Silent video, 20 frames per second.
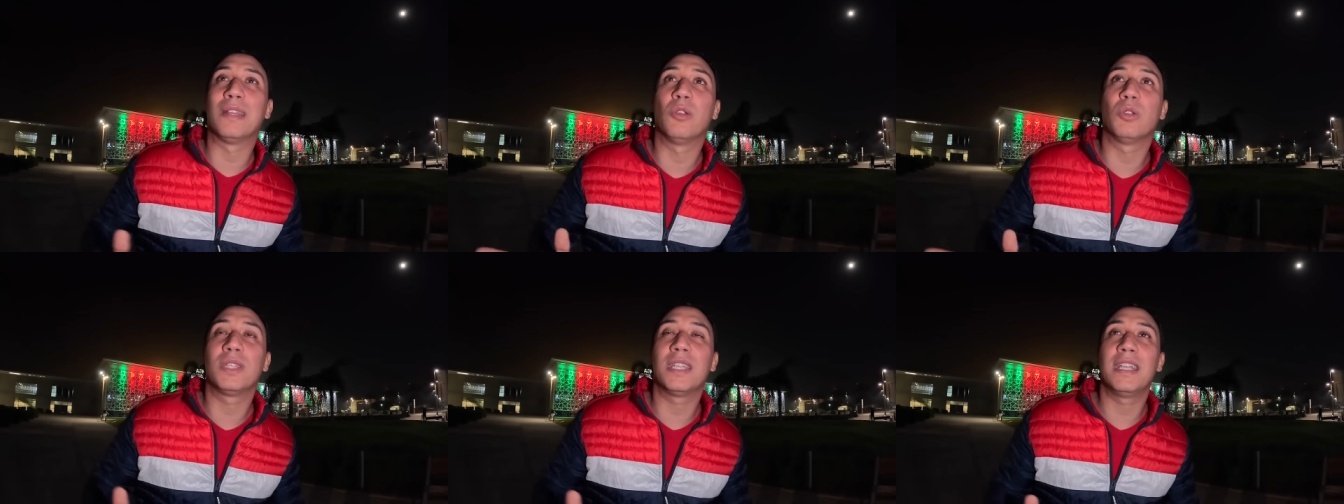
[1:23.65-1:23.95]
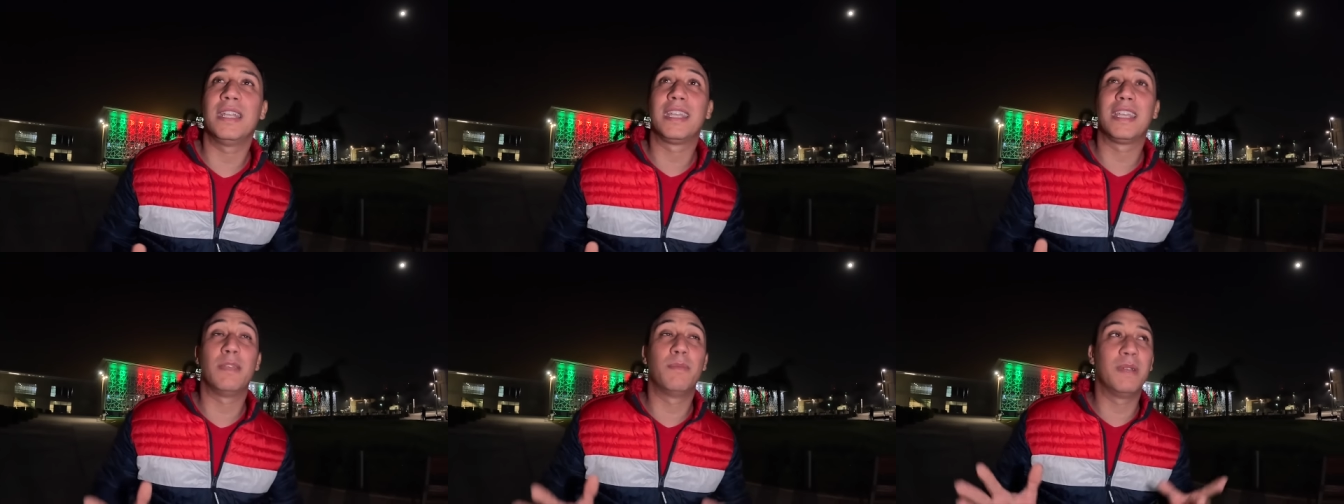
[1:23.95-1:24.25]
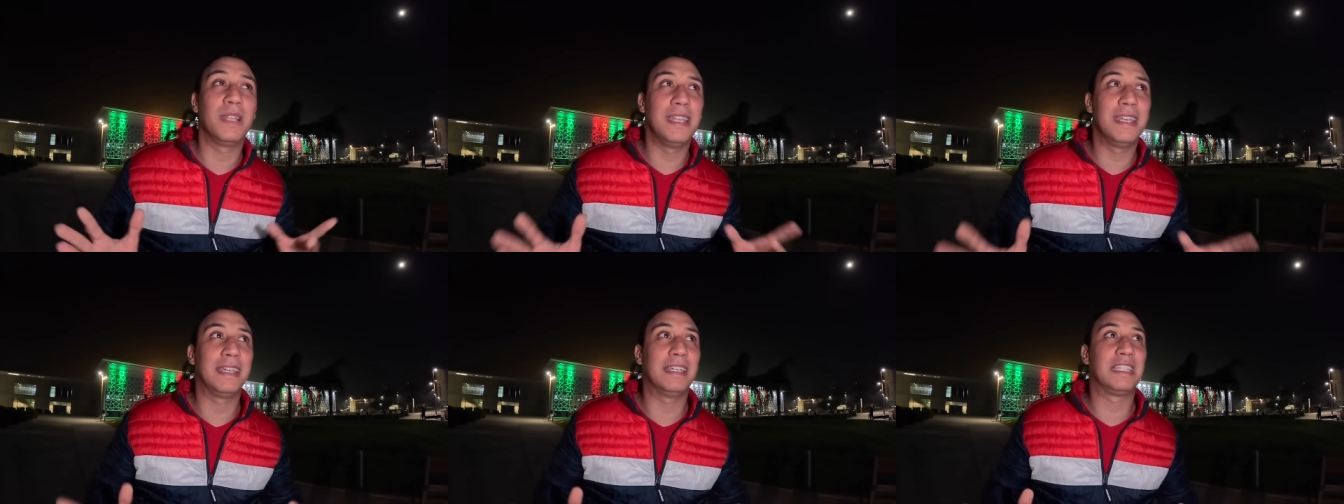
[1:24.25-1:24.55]
لوطيل اللي
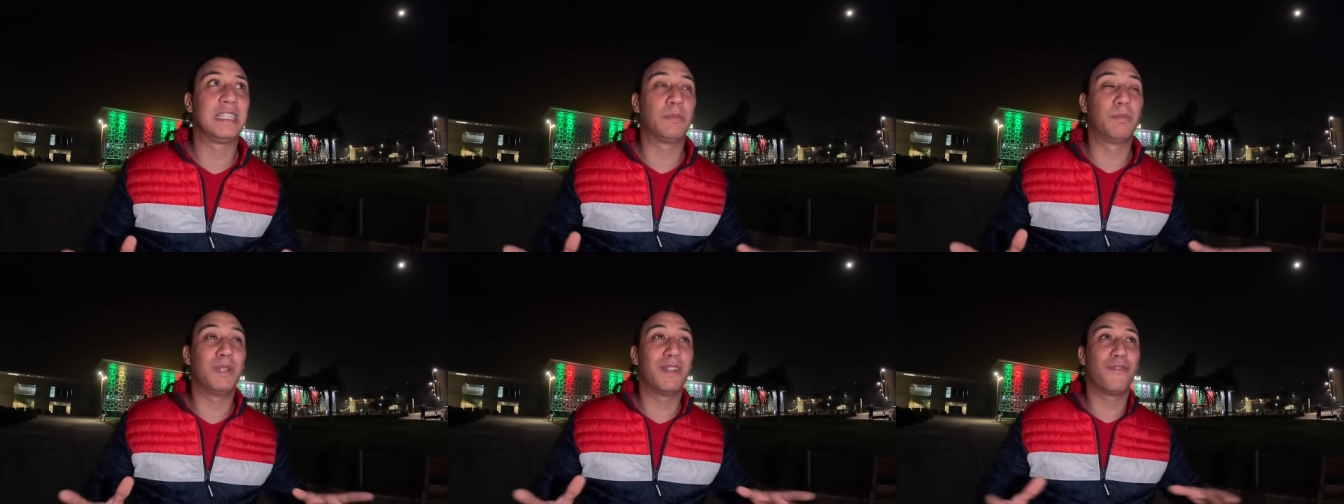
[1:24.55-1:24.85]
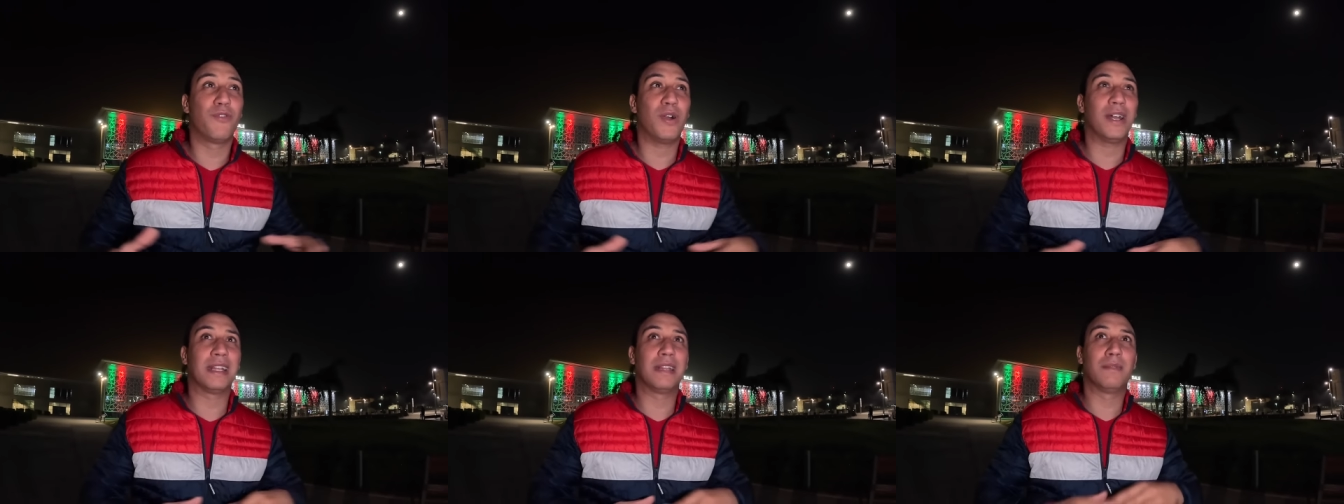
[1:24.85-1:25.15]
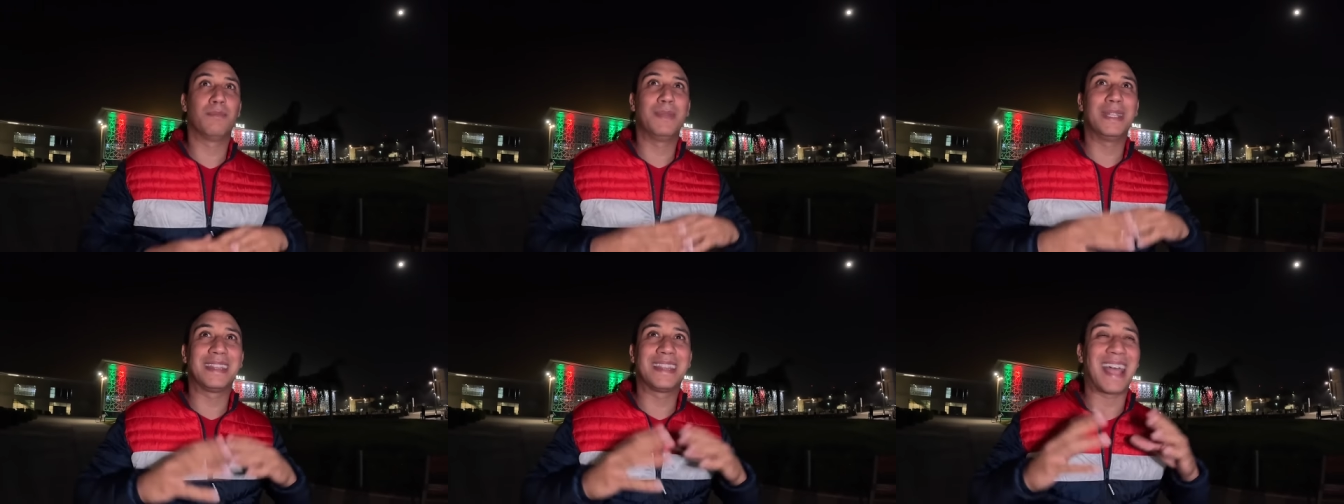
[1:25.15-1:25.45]
كيبان ليا كيتبنى في واحد
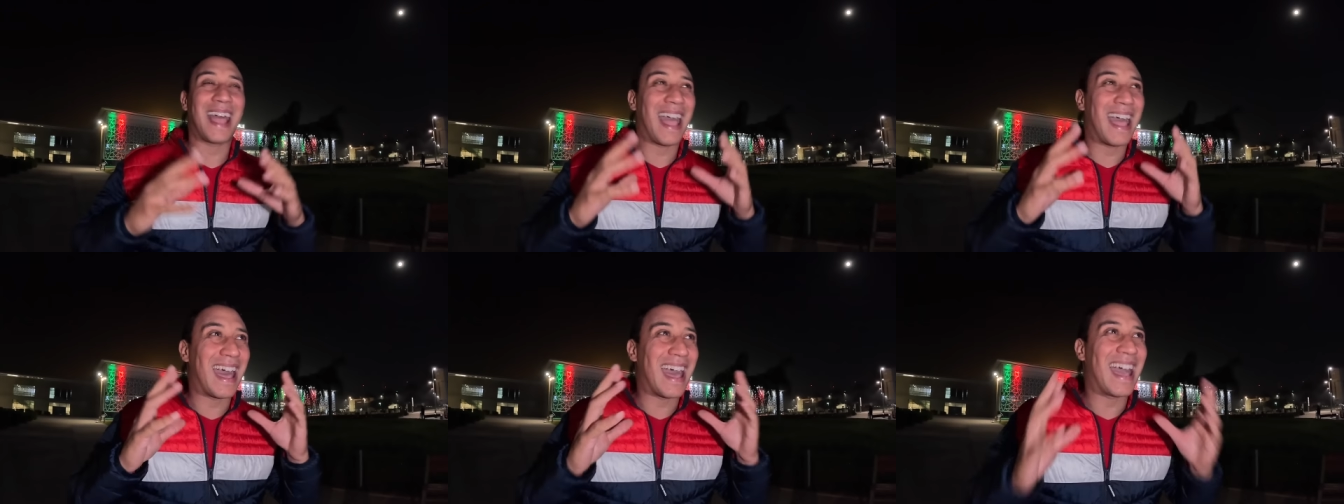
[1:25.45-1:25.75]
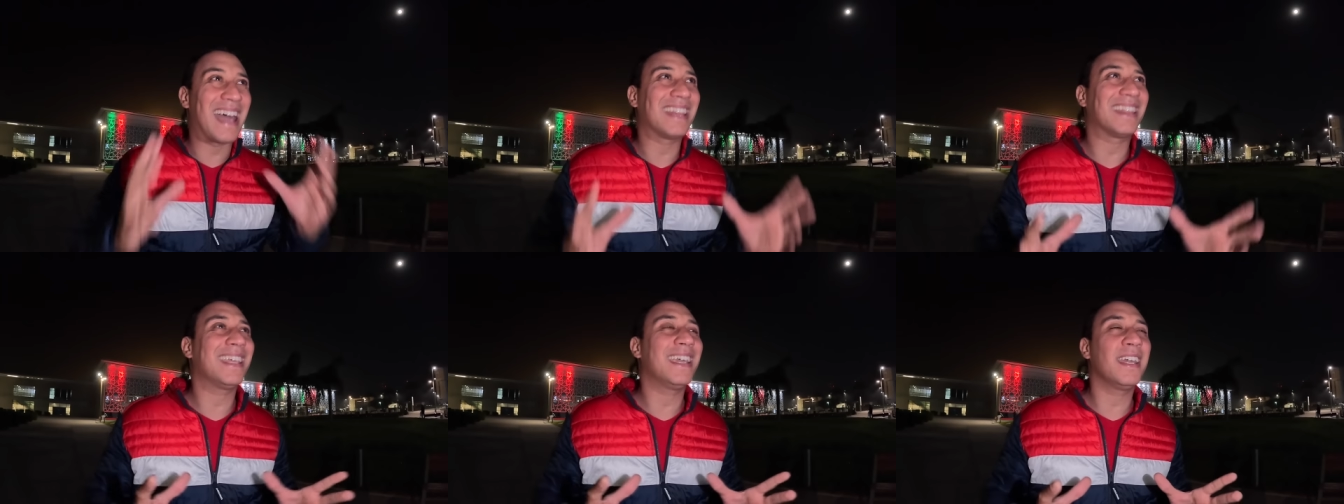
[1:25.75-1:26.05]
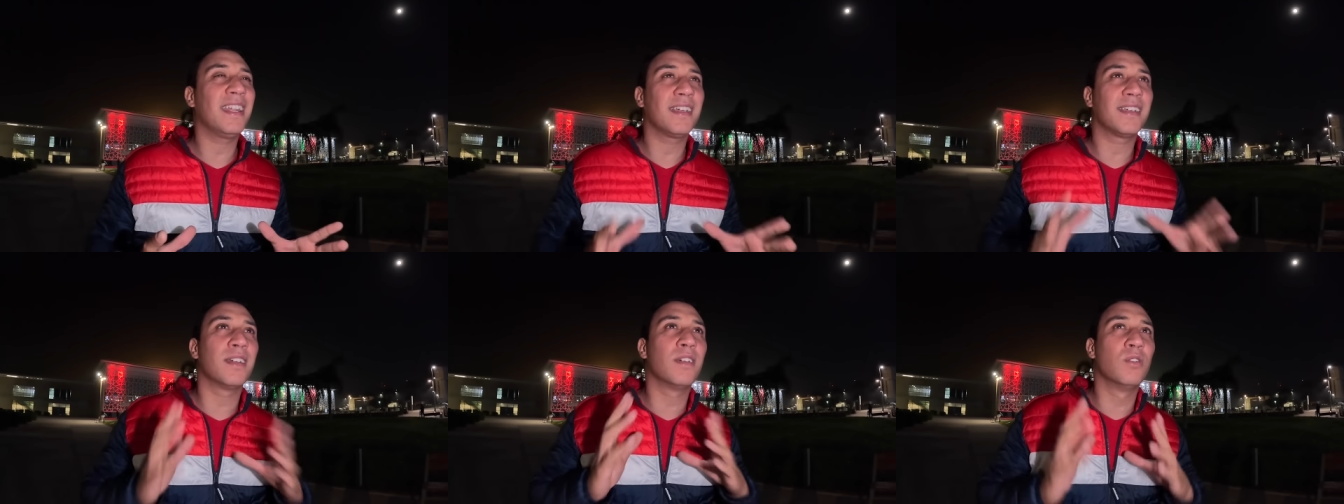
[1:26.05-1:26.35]
المنطقه
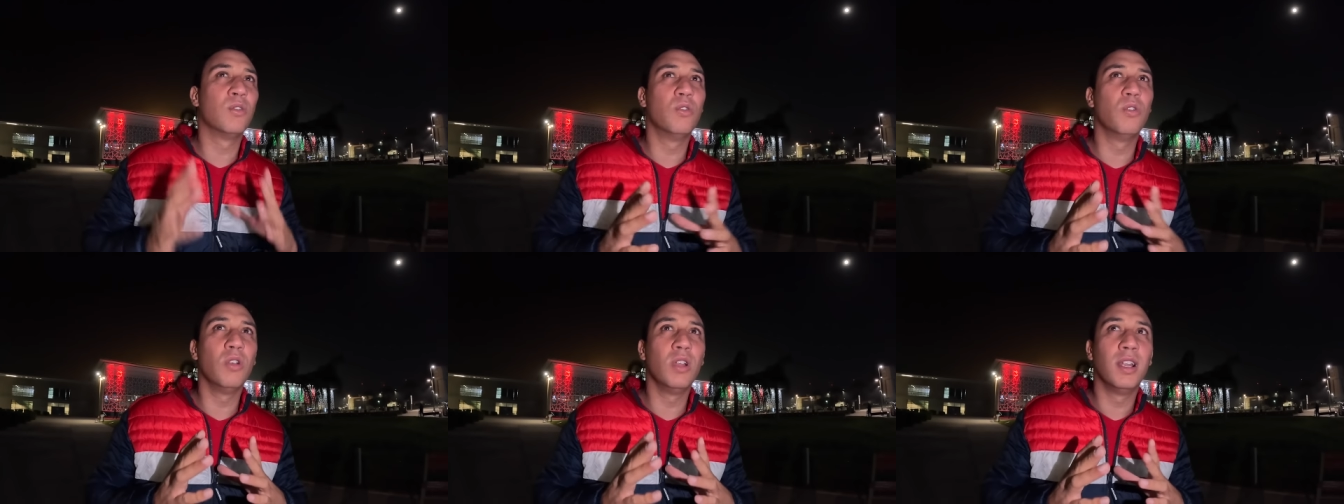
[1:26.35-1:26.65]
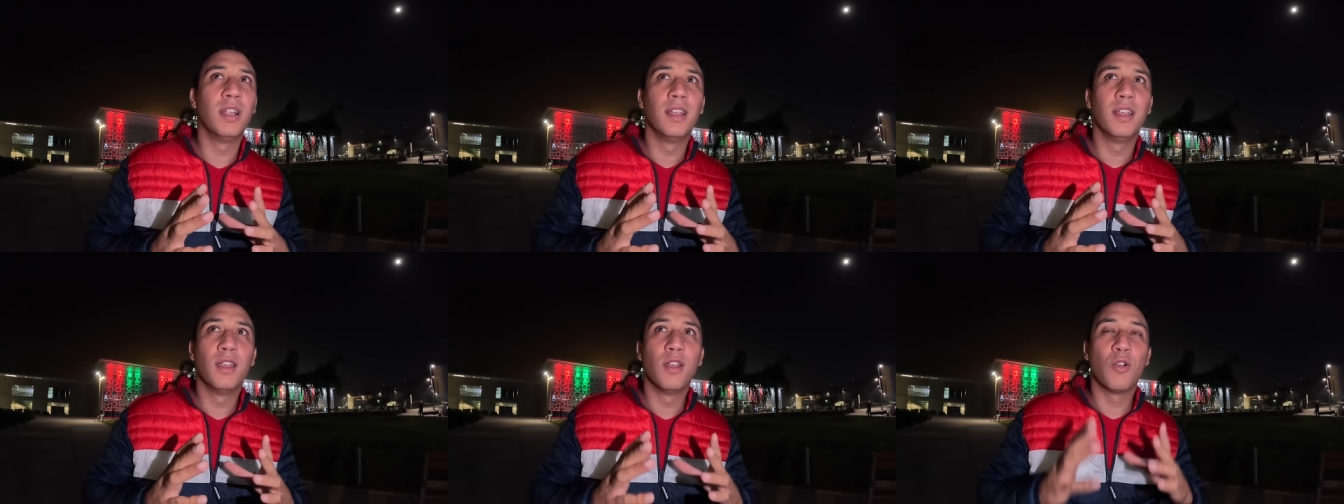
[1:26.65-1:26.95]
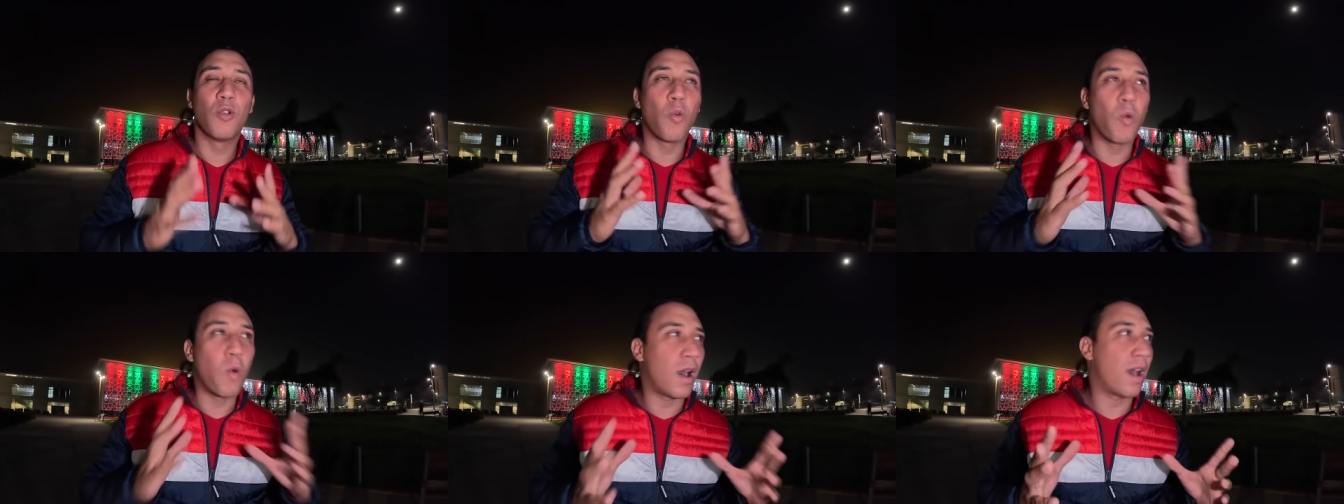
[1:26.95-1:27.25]
خطيره كنقول
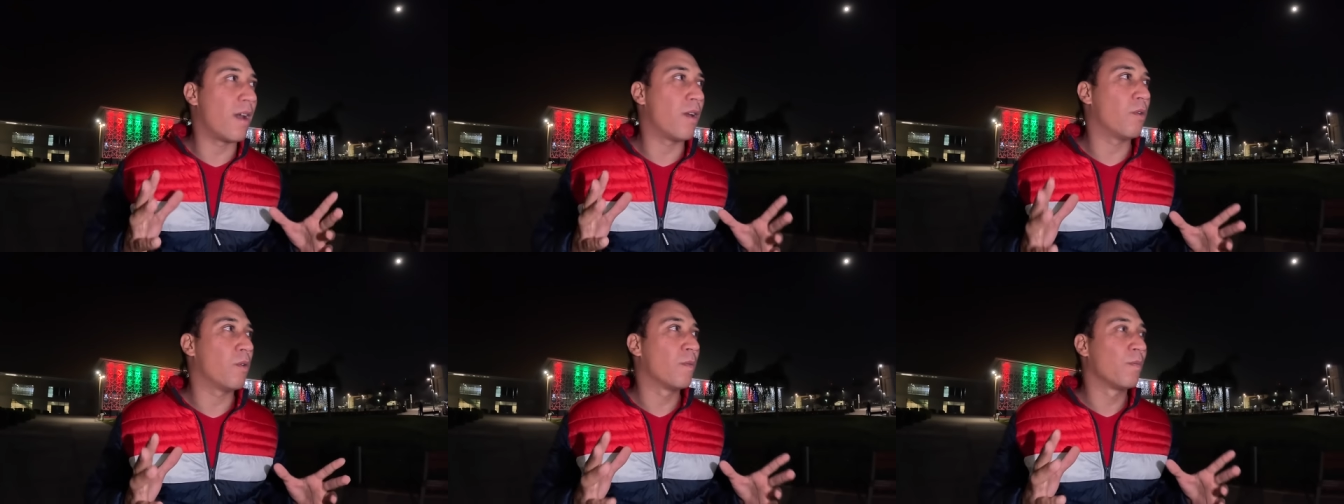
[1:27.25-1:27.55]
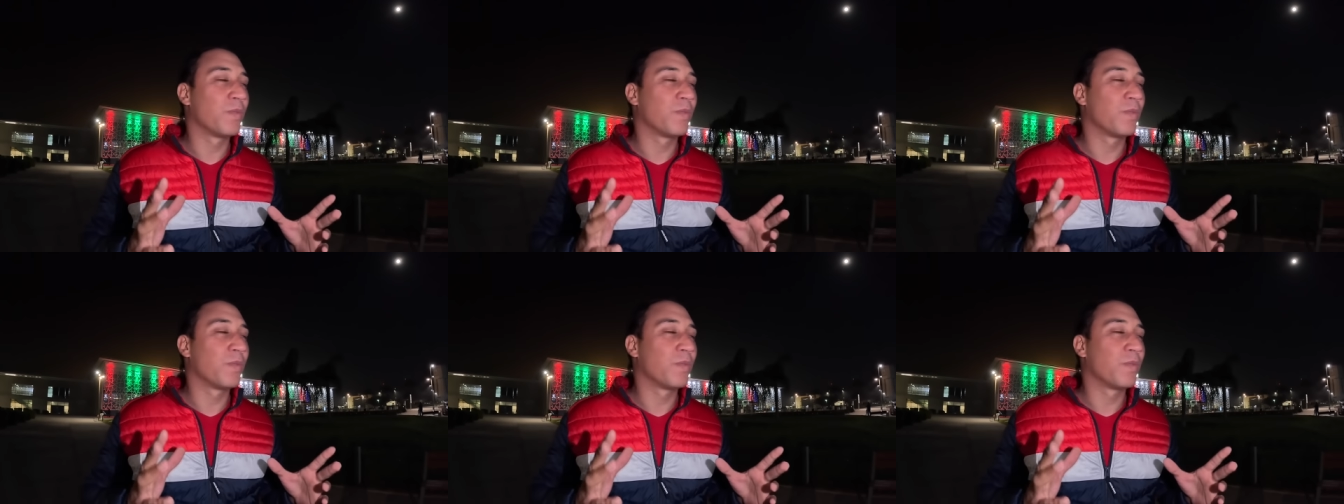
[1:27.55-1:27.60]
واو